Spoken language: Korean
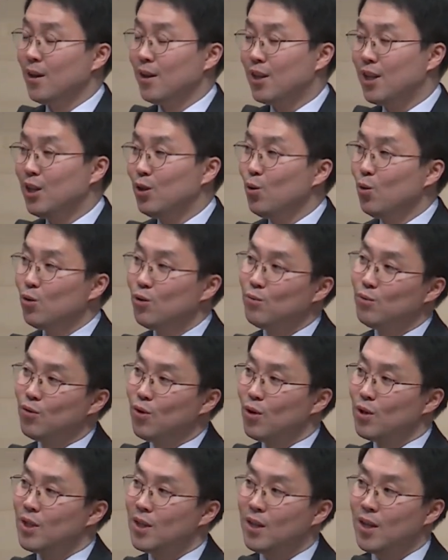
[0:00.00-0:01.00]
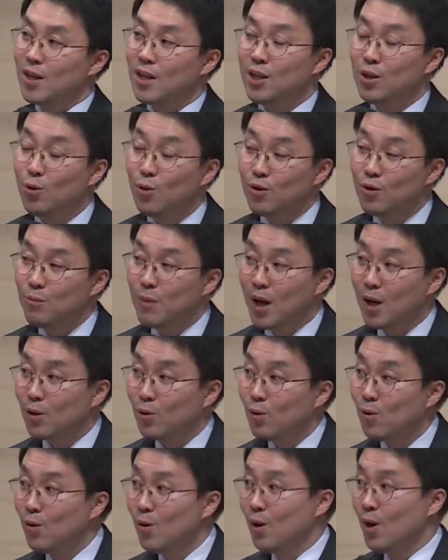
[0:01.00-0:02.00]
기도는 무엇인가? 기도는
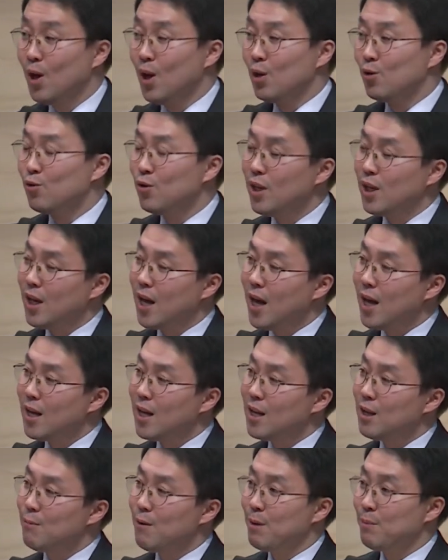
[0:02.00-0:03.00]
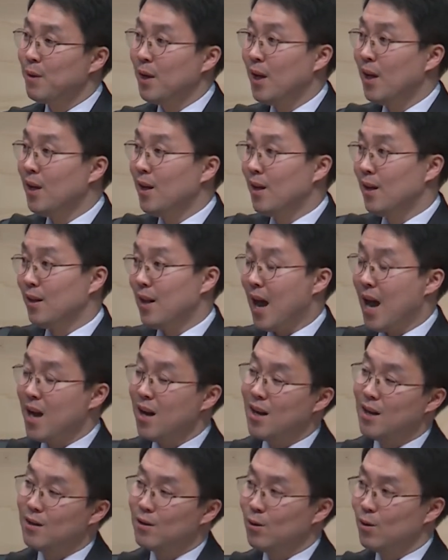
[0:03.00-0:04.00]
바로 우리가 하나님 앞에
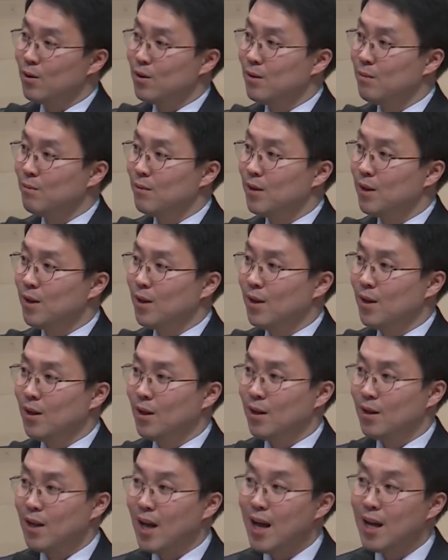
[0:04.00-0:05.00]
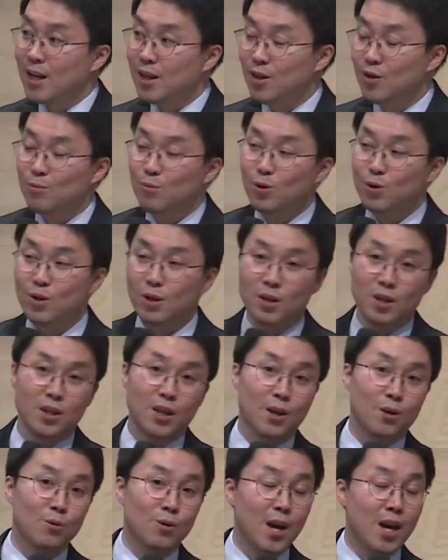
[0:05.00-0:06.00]
나아가는 것입니다. 나의 있는 모습
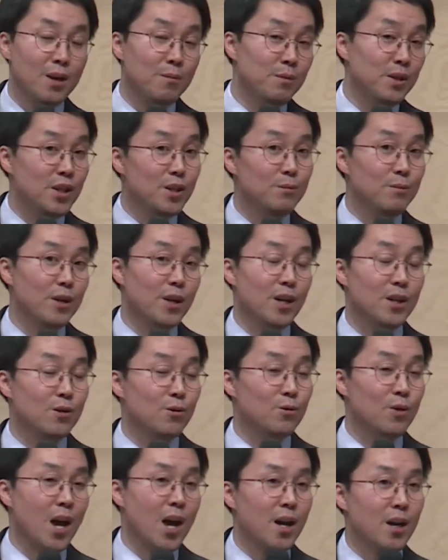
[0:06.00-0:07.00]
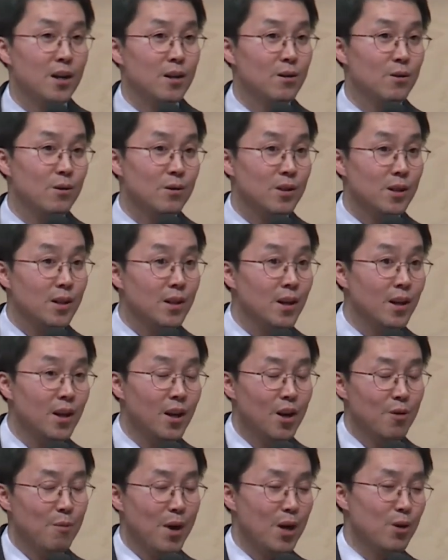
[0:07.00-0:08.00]
그대로 나의 믿음을 가지고 나아가는 것이
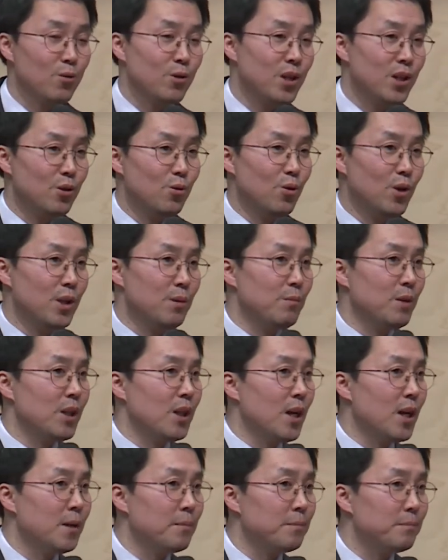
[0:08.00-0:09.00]
바로 기도입니다.